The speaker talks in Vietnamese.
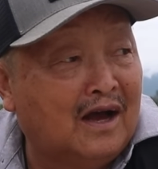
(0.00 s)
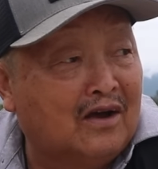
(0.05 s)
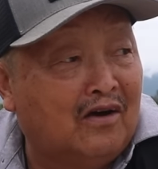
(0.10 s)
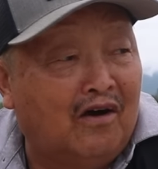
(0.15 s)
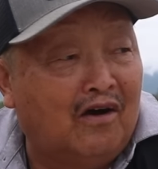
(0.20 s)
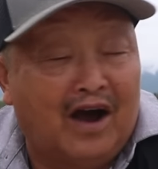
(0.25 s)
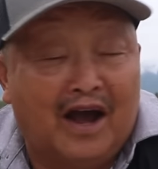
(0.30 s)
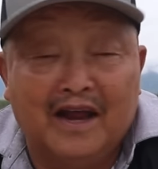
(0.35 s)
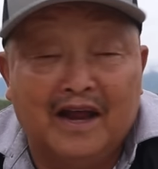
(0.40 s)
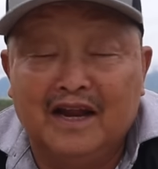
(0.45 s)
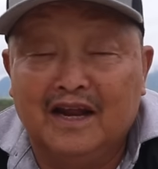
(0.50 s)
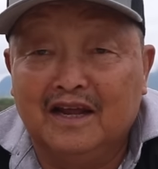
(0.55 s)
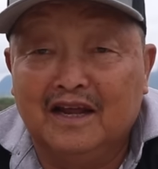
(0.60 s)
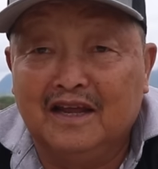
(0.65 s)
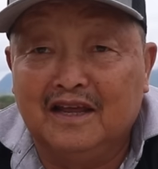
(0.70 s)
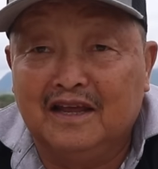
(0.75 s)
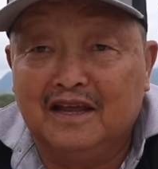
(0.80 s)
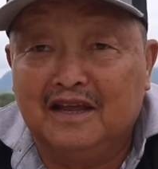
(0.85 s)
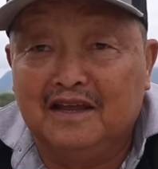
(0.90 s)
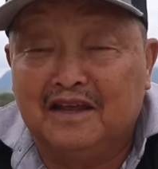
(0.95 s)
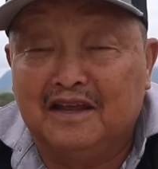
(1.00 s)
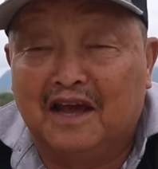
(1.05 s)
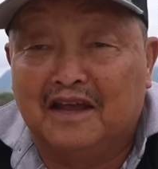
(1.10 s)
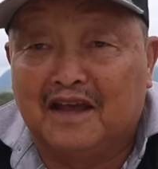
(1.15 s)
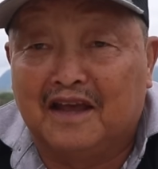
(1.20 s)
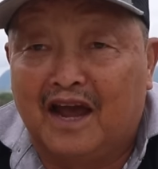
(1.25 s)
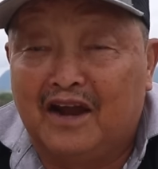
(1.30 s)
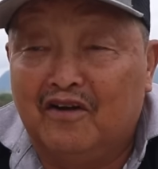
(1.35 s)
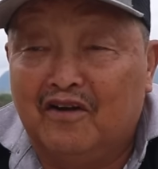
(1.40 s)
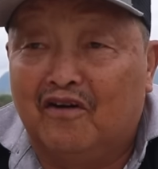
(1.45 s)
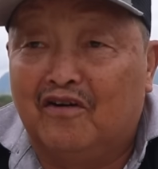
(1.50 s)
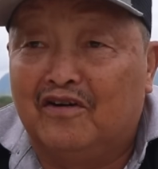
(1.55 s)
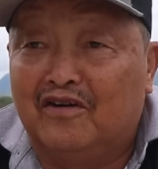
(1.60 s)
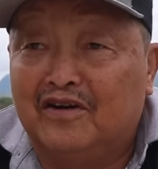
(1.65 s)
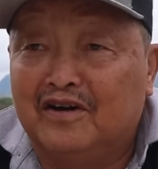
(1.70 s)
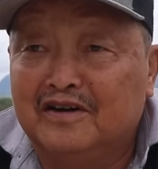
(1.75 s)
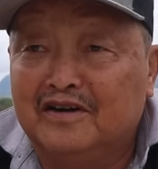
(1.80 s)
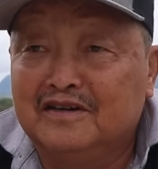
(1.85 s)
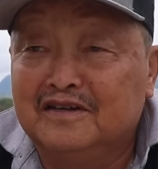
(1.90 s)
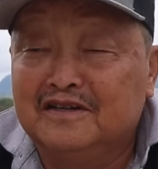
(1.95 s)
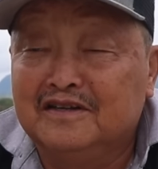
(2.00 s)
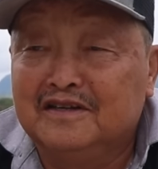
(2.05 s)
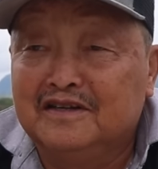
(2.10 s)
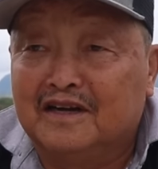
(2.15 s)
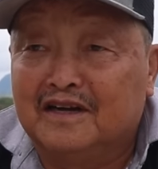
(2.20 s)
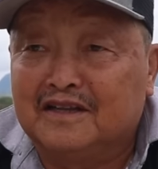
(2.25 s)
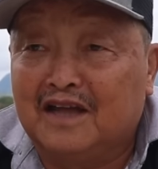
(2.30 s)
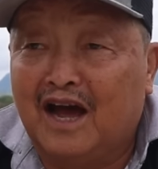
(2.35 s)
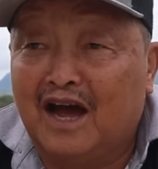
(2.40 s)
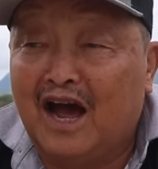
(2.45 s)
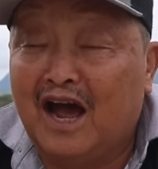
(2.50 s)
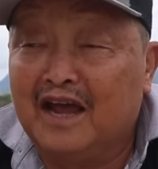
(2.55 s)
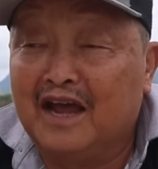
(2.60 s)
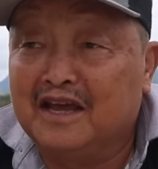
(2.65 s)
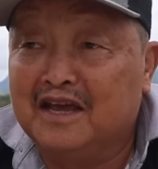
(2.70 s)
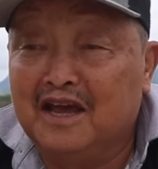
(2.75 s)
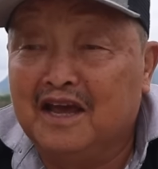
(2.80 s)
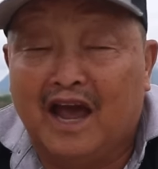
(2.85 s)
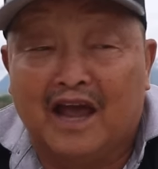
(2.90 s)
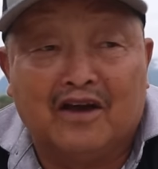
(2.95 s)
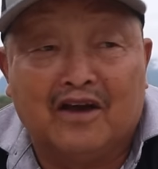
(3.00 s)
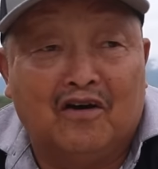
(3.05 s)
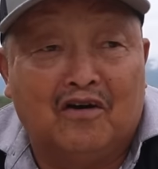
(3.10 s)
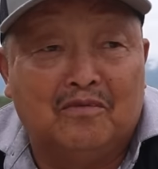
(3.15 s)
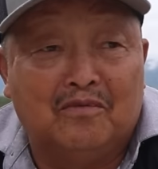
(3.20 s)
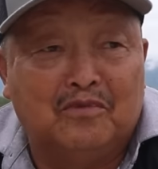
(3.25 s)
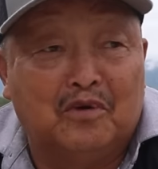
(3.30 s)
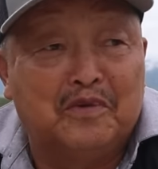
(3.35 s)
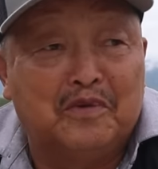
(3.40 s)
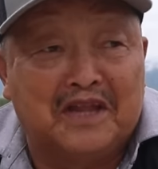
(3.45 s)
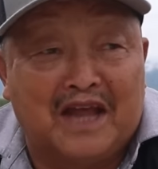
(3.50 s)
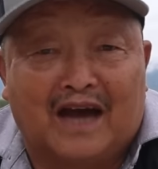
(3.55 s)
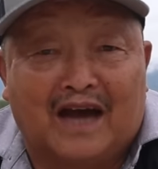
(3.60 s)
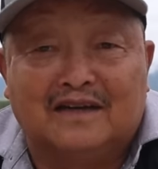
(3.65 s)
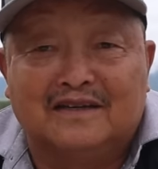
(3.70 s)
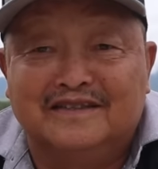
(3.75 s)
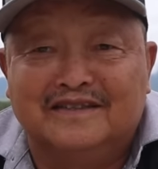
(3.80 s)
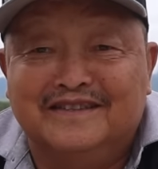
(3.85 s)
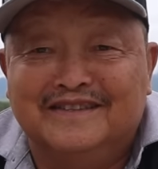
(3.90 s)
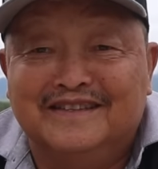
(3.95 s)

khổng ai này nhảy nhảy nó tha ai khi ai có một bên nhặng